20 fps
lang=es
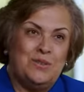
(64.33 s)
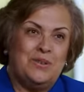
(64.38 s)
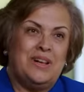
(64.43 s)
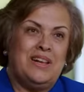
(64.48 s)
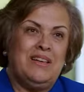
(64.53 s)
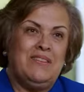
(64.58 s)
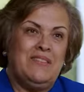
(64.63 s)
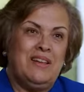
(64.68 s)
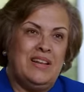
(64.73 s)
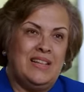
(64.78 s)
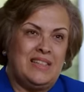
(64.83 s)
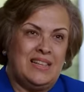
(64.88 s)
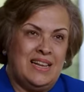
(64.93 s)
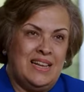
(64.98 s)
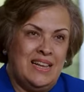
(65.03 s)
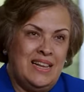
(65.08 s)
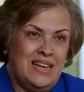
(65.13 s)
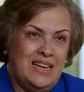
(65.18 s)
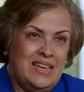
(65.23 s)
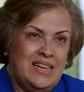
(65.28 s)
con Cleveland
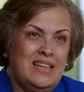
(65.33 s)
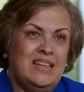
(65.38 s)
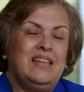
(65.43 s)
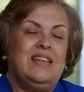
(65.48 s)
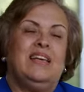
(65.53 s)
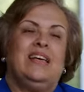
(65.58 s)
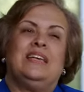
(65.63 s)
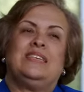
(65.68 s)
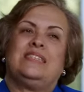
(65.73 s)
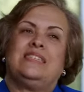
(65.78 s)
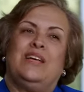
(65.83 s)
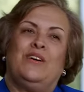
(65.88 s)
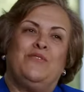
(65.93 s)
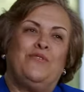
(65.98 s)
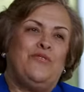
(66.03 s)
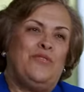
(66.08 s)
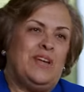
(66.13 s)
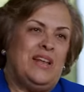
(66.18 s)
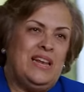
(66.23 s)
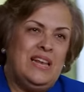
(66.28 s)
Clinic,
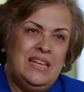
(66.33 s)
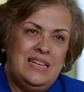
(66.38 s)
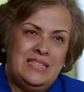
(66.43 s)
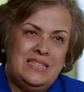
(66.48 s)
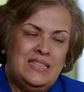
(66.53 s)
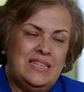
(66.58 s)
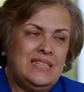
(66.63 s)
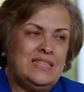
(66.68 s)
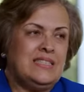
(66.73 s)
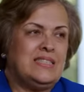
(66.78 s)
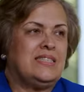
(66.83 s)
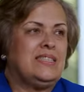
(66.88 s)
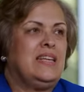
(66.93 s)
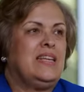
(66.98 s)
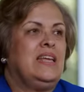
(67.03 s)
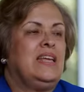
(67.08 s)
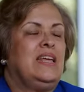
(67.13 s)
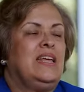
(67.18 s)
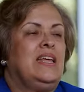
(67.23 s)
están felices.